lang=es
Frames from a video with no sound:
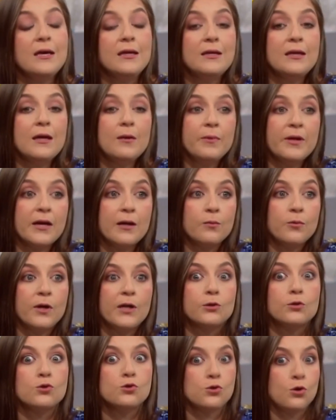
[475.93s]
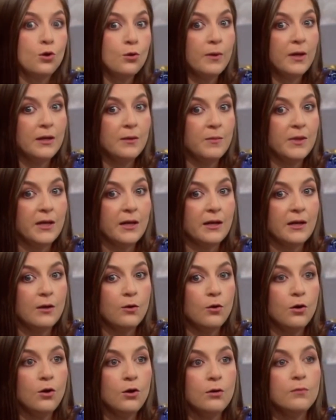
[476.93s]
y el bicarbonato solo va a eliminar el
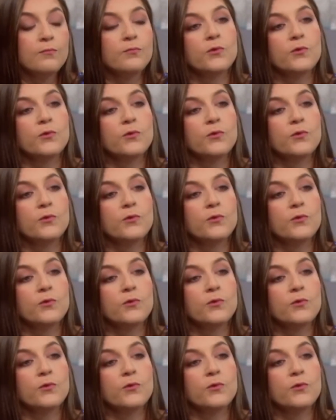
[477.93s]
olor,